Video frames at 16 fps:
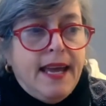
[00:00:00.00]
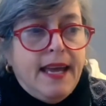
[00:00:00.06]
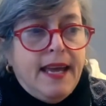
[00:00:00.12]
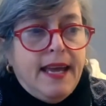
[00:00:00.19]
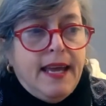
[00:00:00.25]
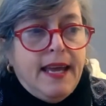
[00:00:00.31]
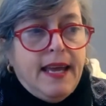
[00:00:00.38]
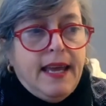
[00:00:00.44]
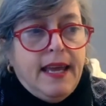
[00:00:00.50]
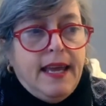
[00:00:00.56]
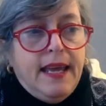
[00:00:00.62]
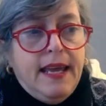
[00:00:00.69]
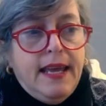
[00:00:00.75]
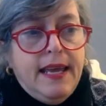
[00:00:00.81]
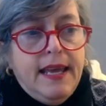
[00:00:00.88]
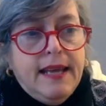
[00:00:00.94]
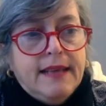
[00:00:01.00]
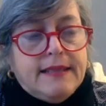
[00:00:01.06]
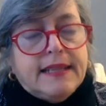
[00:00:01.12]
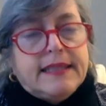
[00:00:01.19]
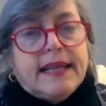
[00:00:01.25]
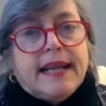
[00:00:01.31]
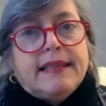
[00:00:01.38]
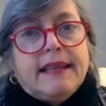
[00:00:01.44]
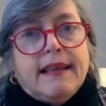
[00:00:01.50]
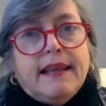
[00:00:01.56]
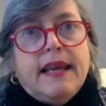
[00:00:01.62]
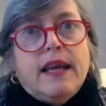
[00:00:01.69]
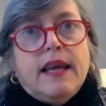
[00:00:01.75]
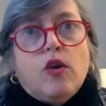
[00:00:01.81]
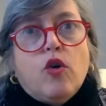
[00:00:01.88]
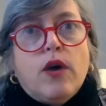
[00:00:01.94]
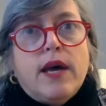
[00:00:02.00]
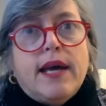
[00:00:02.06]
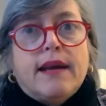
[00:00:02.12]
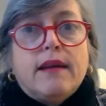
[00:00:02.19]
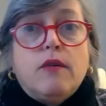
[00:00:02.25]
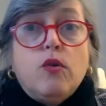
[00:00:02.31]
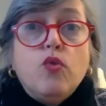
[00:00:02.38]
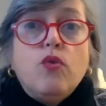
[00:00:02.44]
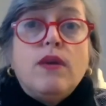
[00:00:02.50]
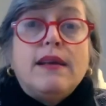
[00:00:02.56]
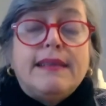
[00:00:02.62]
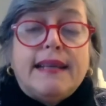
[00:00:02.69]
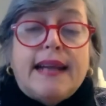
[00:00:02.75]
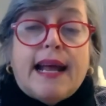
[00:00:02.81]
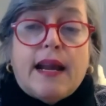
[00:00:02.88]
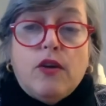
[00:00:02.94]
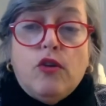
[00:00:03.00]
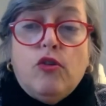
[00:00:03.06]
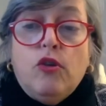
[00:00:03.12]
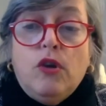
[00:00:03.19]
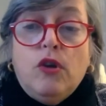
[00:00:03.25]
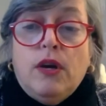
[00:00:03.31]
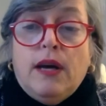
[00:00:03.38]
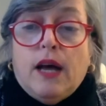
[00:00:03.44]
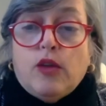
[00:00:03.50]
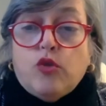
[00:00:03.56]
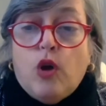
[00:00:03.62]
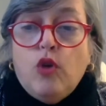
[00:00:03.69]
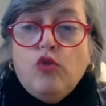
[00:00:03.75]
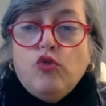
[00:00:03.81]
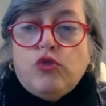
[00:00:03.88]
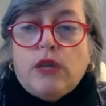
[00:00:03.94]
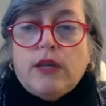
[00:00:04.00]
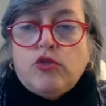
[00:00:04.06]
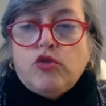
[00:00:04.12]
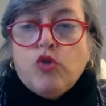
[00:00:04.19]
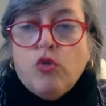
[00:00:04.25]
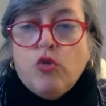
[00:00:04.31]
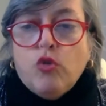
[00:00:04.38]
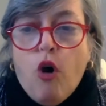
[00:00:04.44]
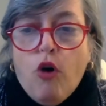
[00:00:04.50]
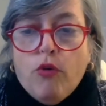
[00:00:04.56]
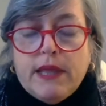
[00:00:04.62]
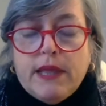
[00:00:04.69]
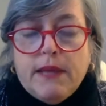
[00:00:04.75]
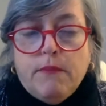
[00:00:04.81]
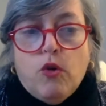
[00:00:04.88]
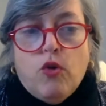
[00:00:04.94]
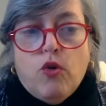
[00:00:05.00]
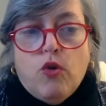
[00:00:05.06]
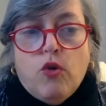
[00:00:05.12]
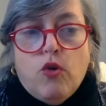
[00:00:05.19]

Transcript: eh, y se trata de escoger un escenario a todas luces subóptimo,